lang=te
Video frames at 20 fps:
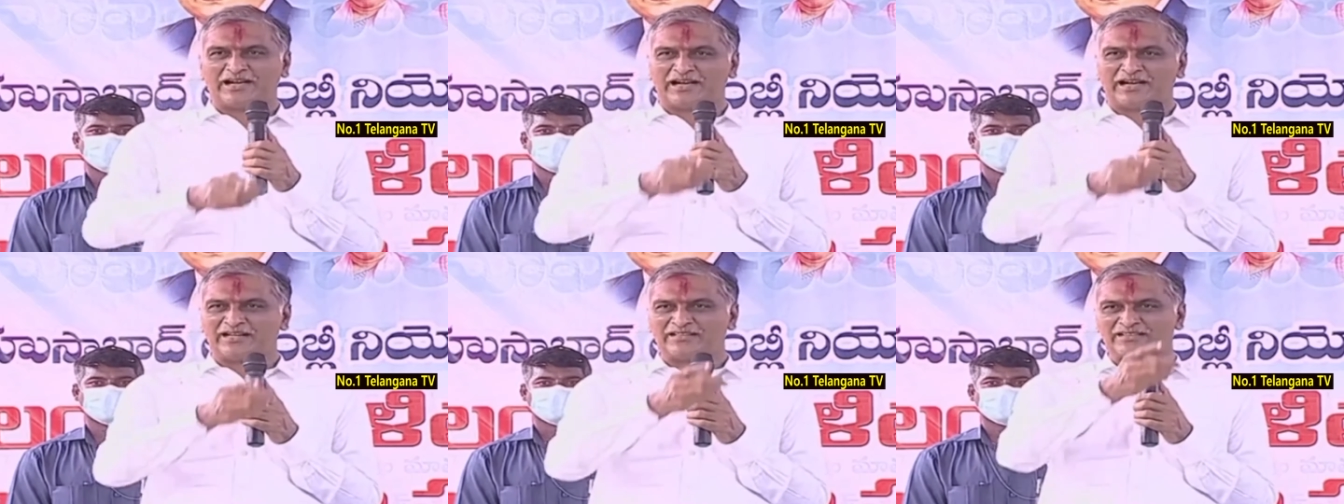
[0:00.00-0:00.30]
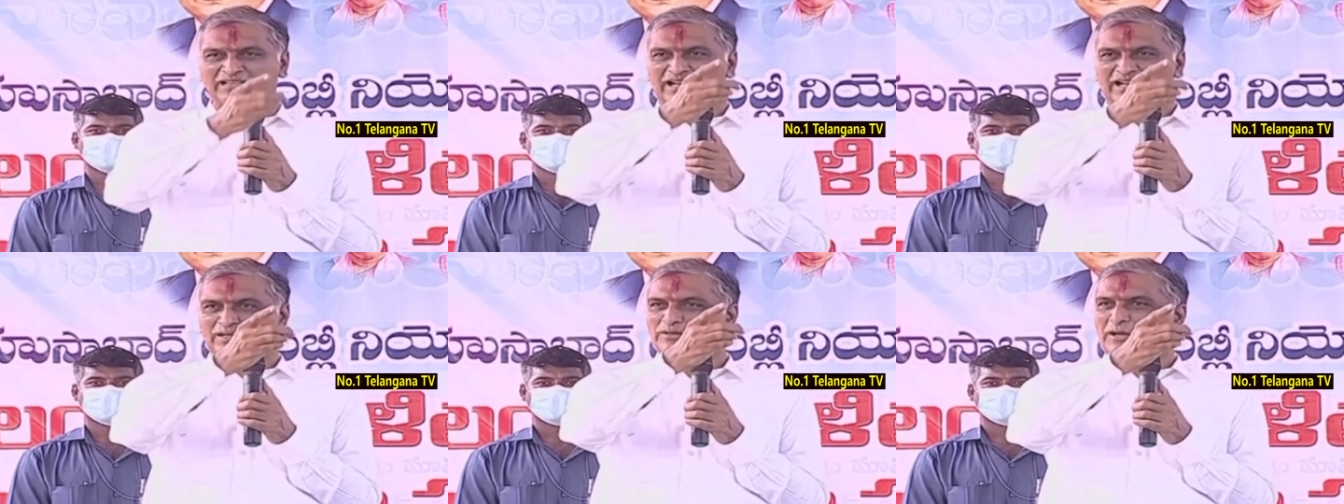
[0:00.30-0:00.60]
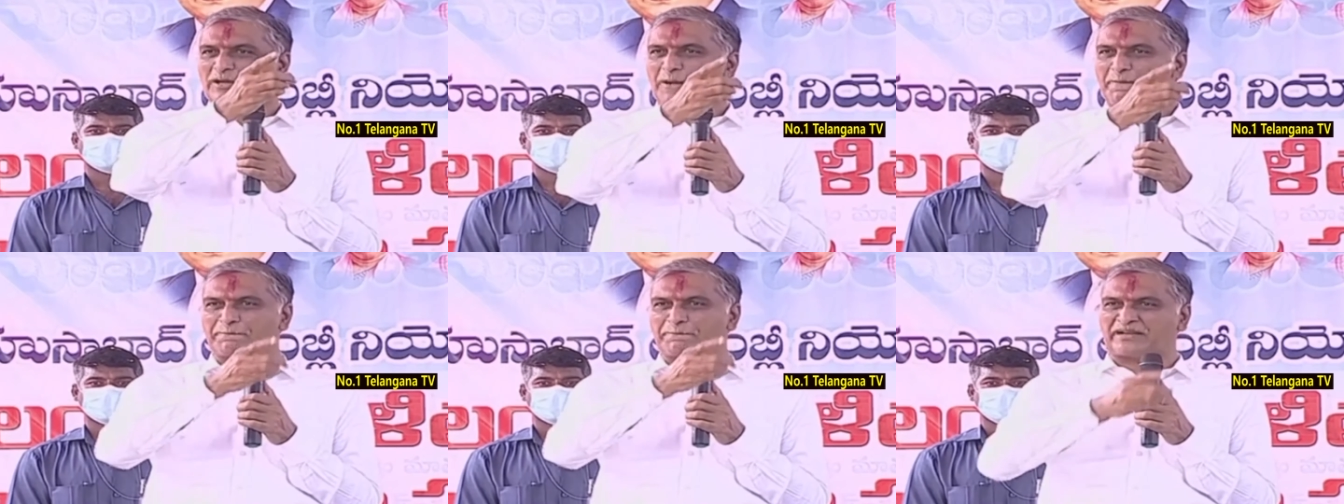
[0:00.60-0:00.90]
ఆంధ్రాకు
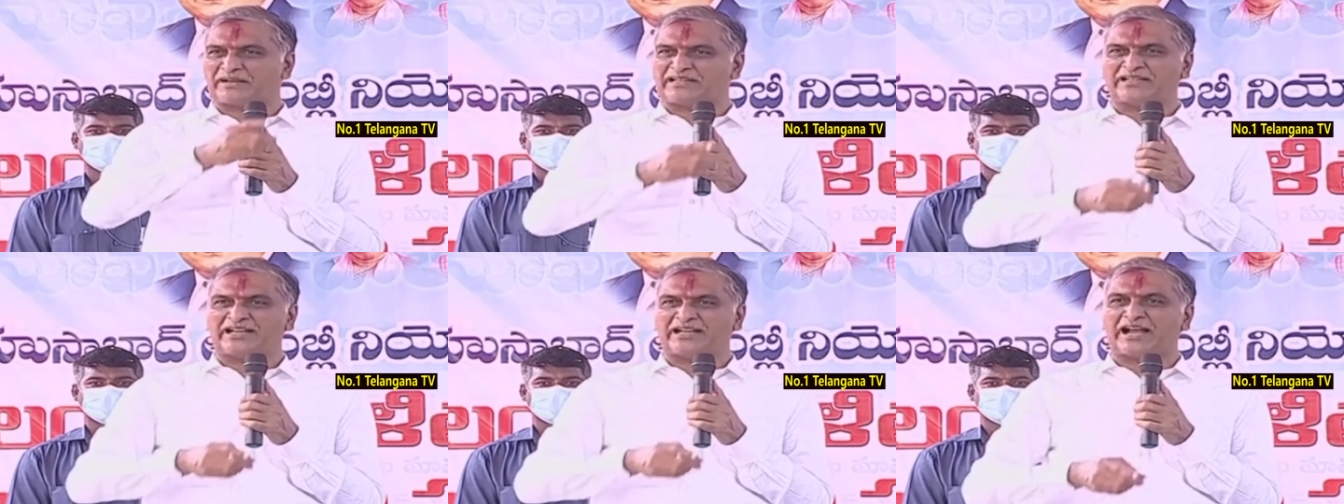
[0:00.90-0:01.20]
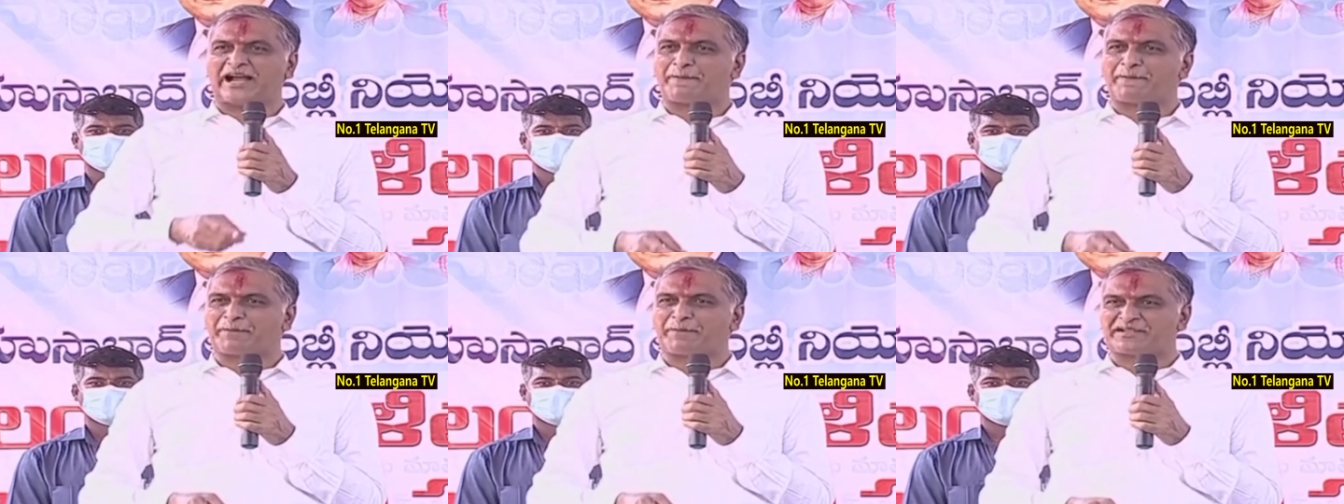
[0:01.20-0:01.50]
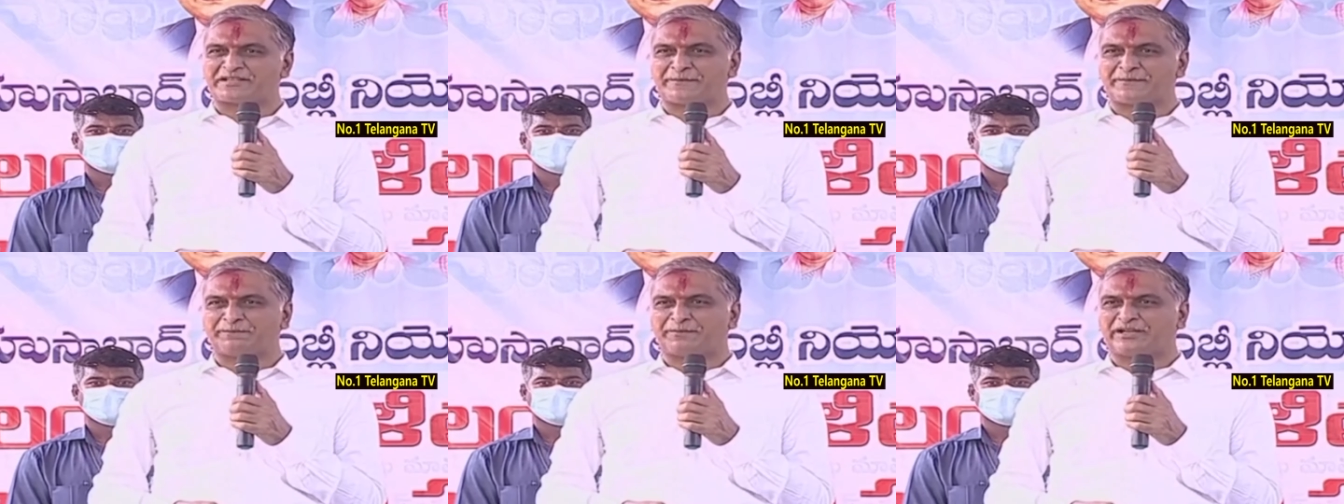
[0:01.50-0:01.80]
అప్పనంగా
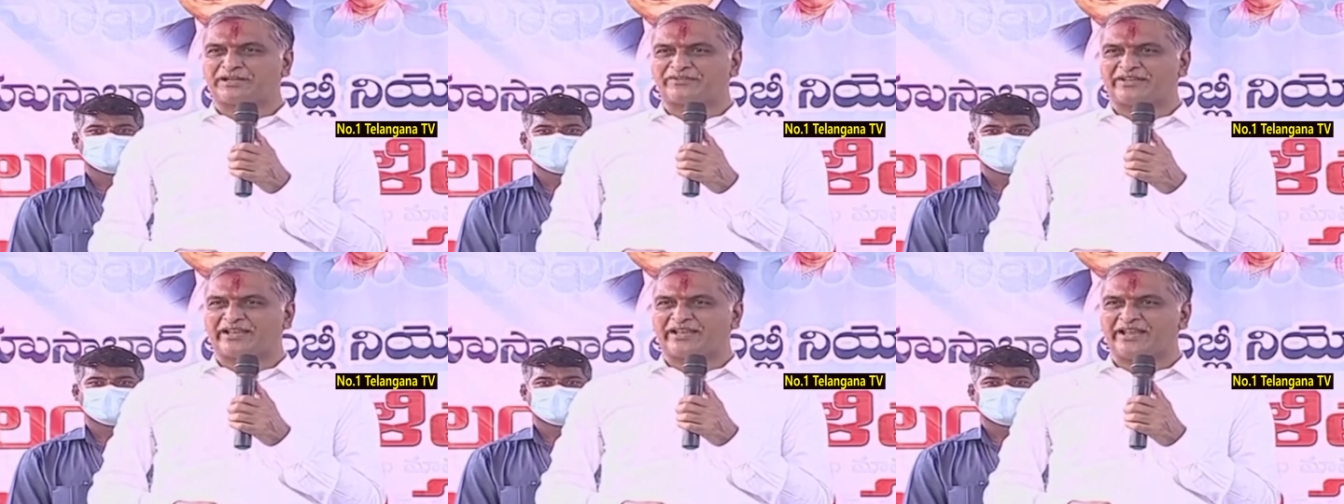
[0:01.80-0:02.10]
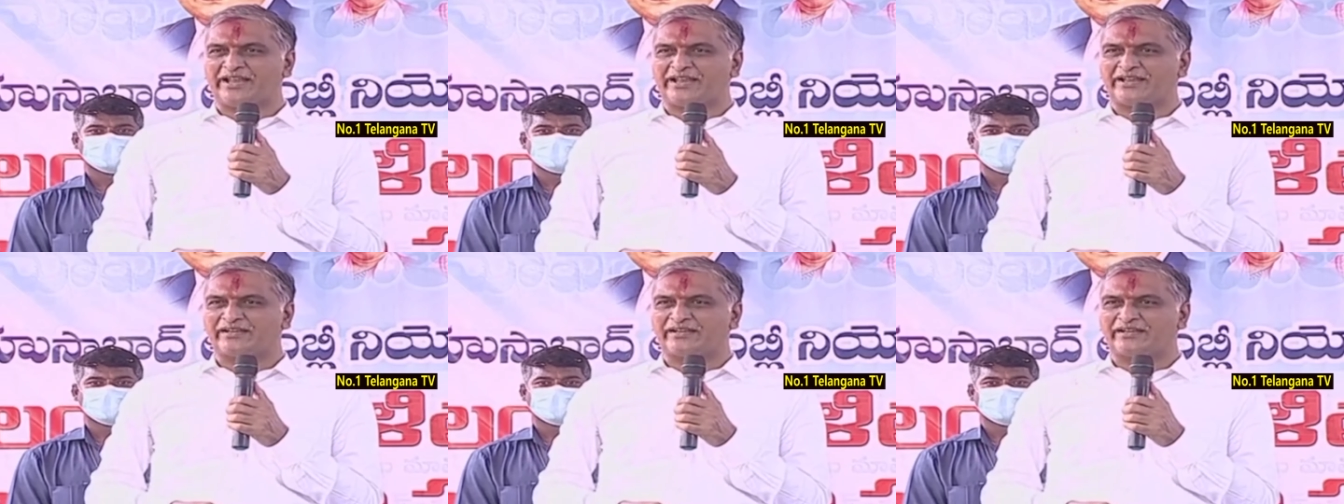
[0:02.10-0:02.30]
అప్పజెప్పినవే